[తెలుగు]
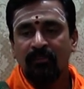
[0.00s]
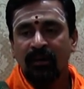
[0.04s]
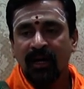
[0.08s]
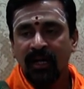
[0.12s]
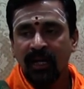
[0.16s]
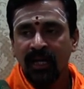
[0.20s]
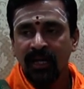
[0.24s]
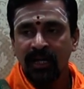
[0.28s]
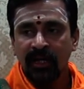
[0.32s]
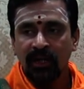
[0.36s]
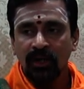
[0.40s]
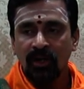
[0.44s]

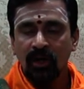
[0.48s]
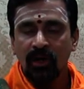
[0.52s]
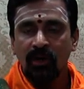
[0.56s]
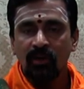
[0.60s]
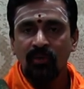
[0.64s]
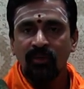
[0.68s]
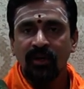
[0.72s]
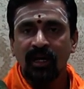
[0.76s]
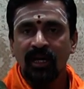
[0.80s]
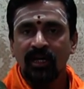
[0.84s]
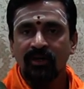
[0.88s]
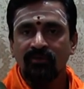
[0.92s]
మన ఇంట్లో
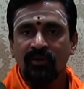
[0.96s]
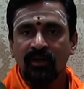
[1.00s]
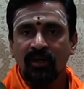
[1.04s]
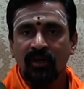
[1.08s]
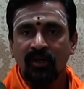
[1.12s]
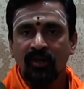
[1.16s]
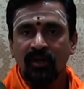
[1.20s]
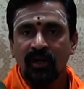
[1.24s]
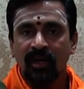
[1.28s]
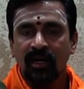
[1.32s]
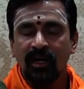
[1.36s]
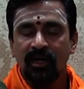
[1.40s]

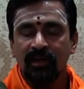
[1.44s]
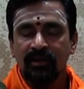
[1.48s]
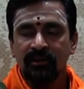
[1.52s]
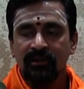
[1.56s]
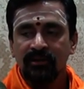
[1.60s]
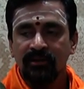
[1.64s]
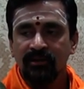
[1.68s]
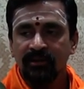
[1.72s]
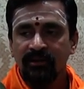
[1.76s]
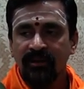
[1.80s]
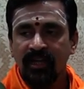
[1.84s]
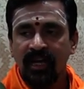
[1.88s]
ఉండేటువంటి ఒక
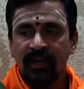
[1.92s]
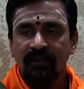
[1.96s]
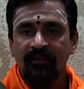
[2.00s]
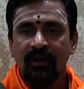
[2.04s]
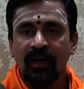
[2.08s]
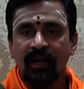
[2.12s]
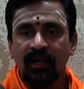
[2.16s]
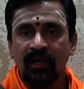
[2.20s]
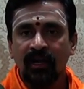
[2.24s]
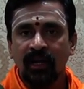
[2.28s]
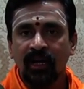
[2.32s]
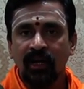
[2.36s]

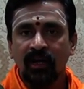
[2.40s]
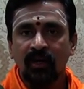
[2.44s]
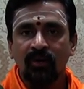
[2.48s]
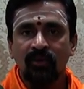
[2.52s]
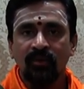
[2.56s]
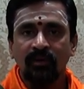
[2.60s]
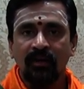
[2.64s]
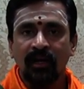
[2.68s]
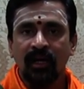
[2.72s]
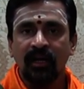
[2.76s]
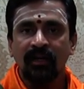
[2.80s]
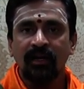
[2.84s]
దేవాలయంలో
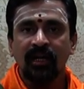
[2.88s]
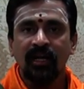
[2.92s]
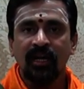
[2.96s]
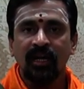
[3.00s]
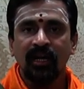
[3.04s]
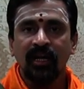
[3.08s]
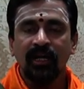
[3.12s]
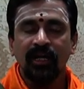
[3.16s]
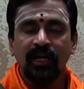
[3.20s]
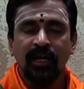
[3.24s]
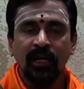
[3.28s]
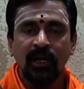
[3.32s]
అంటే
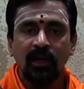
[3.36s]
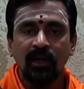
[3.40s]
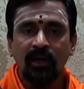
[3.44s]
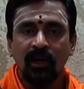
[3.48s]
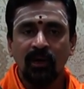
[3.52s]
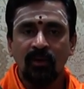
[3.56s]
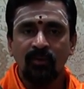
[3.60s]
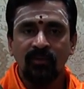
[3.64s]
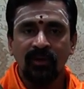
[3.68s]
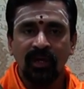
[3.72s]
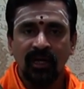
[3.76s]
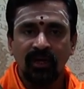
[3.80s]

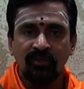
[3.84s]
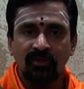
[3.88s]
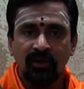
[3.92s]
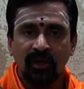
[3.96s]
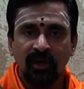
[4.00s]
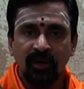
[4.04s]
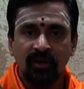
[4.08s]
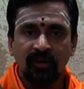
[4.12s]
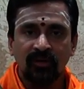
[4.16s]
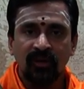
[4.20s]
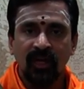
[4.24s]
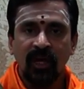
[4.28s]
ఇంట్లో
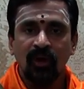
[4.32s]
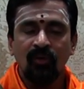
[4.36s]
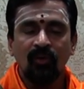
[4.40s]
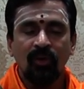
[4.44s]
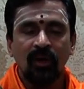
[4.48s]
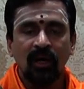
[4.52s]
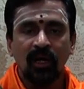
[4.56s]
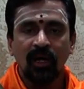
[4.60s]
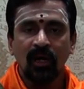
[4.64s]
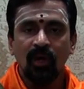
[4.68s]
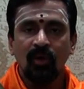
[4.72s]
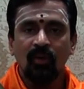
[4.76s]
ఉండేటువంటి ఒక
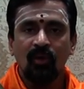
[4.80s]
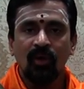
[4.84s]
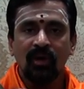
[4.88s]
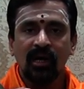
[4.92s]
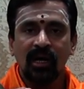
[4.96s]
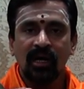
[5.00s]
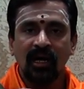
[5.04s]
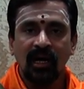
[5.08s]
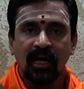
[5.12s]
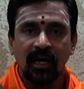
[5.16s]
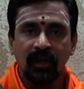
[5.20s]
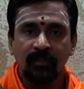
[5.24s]
దేవుళ్ళల్లో
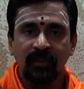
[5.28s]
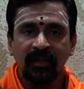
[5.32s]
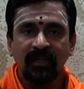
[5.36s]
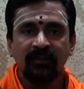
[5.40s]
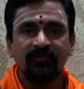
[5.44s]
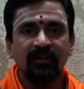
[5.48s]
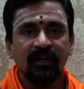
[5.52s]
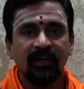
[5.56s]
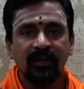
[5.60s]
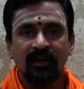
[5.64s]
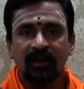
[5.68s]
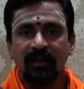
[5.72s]
ఒక
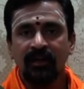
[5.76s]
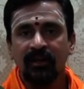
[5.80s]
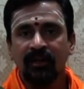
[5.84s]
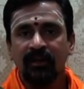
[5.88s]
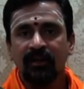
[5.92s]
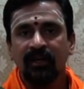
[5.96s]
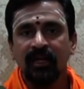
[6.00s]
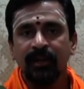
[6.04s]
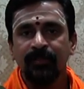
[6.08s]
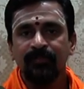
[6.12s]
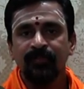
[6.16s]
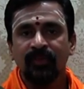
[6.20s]
గణపతి
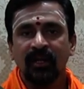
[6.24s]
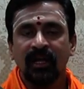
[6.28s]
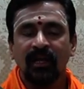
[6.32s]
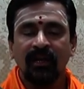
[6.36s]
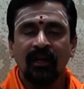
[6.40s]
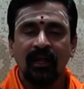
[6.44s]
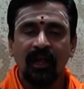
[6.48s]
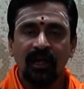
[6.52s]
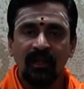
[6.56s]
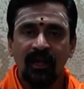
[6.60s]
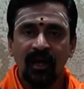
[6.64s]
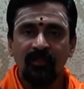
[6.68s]
విగ్రహాన్ని
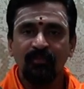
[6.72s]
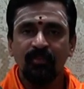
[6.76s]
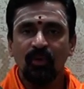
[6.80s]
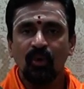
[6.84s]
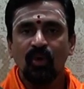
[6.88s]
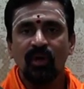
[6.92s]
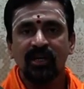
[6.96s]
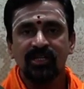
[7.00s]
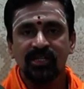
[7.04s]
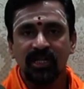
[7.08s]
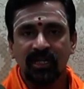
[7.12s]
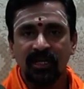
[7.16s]
లేదా
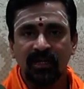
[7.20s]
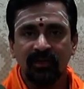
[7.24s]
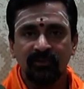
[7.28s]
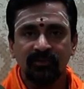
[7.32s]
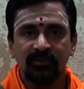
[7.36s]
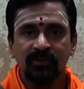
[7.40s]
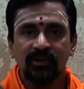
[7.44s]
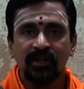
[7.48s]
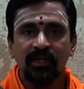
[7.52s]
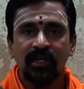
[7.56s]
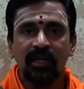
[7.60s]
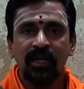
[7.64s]
పోక
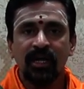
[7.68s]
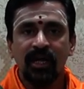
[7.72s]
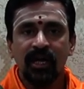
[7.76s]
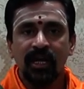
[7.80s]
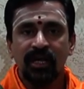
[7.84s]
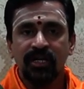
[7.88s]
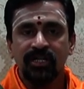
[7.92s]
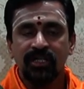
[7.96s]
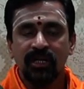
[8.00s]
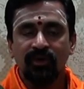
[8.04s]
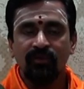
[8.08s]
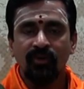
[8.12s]
చెక్కను
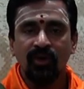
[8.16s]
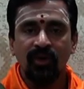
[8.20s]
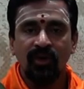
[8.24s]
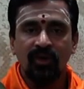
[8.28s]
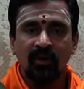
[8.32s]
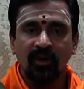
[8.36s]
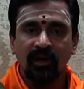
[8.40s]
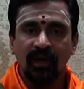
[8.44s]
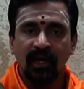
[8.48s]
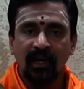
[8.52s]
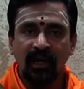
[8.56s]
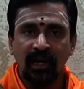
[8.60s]
శివుని
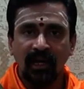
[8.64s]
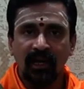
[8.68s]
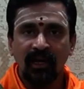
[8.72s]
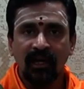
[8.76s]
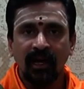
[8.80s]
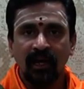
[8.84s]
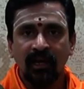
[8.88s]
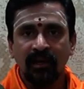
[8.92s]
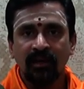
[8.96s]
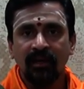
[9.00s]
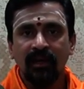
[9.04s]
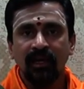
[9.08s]
యొక్క
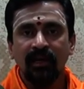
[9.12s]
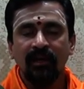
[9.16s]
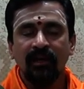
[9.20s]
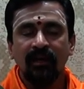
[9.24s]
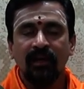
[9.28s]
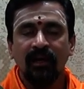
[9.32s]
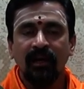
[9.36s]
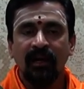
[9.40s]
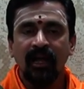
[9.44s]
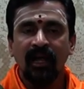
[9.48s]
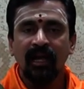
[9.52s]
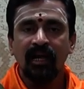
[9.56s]
లింగాన్ని
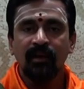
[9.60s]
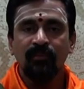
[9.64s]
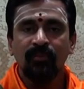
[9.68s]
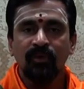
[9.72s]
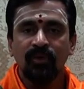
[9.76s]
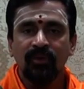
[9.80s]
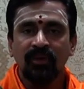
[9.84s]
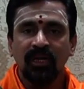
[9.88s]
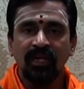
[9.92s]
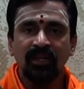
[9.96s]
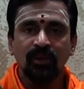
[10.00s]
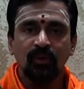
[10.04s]

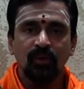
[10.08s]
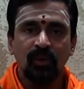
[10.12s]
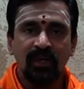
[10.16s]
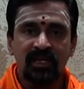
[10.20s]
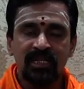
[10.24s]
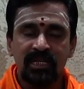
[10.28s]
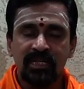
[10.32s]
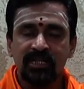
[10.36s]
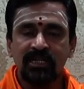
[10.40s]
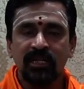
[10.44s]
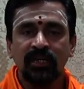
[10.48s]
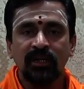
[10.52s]
లేకపోతే
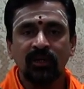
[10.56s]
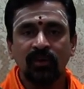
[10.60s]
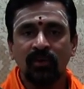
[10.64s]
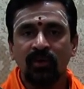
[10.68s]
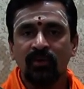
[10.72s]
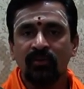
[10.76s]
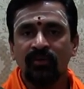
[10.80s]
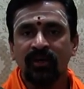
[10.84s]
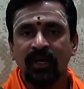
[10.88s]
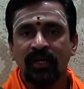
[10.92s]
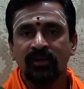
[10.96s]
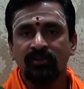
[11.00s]
తులసి
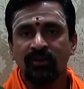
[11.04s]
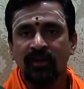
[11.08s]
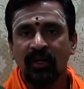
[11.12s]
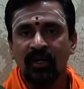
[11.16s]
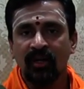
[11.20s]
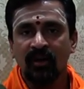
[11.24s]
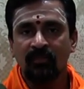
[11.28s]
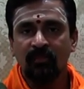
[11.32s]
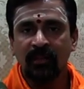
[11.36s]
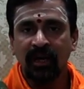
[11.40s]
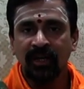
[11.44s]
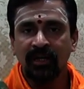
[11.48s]
చెట్టులో ఉండేటువంటి
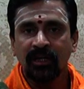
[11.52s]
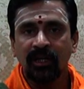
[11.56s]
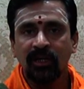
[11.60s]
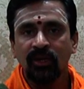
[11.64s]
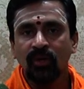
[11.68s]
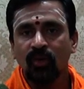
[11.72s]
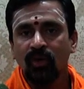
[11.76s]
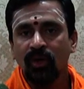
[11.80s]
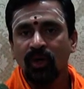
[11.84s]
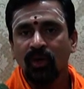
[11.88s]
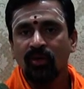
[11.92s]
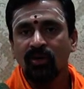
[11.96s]
ఒక
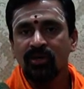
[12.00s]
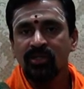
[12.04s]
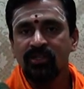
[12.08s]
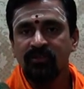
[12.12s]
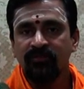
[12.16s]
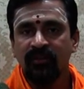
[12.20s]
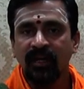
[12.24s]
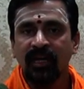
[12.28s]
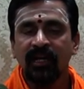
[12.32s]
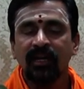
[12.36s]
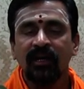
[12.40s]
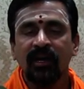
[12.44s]
మట్టితోటి ఒక
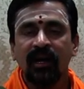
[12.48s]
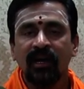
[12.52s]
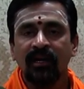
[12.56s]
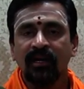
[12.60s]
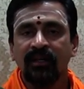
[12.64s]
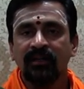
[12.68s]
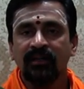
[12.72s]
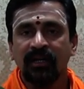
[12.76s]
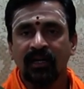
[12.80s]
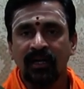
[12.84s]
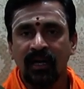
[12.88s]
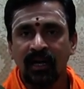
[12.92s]

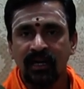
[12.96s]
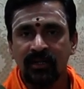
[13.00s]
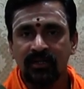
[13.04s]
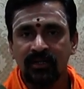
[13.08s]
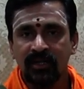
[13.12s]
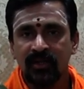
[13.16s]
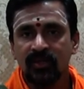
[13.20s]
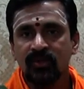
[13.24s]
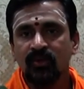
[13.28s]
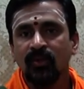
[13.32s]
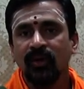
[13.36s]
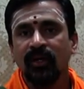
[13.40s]
శివలింగాన్ని తయారు
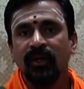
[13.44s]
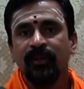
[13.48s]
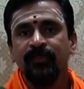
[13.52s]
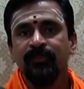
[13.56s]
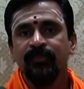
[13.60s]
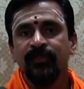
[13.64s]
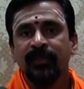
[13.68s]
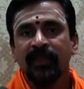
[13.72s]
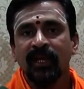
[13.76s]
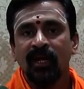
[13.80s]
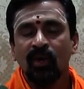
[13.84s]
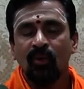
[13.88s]
చేసుకొని
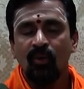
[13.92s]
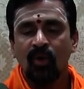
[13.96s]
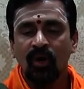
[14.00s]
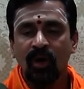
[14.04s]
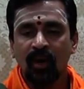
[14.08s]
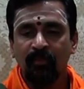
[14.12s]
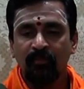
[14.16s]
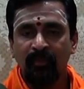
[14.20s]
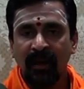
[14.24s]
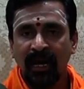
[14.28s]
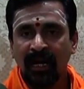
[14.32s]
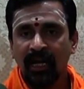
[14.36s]

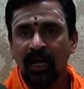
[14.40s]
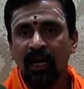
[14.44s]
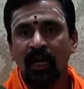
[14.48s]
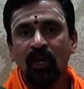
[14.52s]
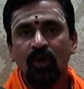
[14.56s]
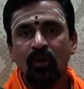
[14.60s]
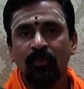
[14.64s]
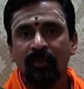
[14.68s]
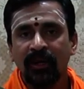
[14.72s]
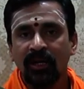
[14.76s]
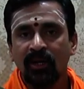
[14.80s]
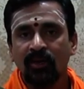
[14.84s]
ఒక
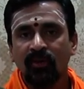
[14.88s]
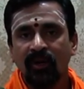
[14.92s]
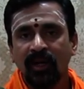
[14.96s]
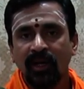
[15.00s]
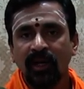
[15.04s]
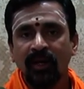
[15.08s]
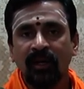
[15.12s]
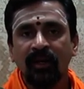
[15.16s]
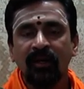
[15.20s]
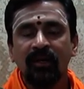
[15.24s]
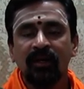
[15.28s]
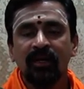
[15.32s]
పళ్ళెంలో
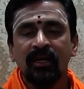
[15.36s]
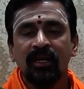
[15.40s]
పెట్టుకొని